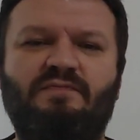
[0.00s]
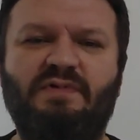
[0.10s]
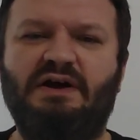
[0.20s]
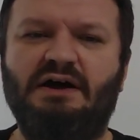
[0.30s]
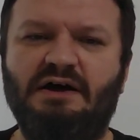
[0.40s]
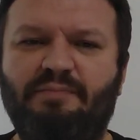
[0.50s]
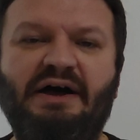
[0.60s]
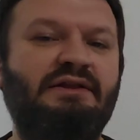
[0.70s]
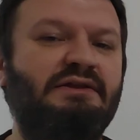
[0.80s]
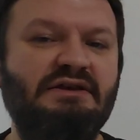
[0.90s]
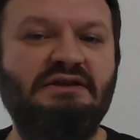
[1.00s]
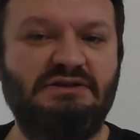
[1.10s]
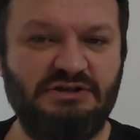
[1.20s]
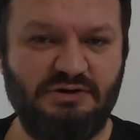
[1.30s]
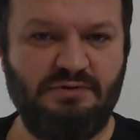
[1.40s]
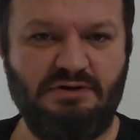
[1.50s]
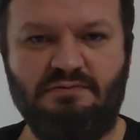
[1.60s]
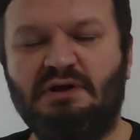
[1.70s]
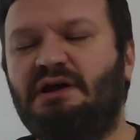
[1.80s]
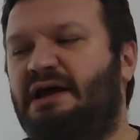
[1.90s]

veya Pendik'i de seçebilirim.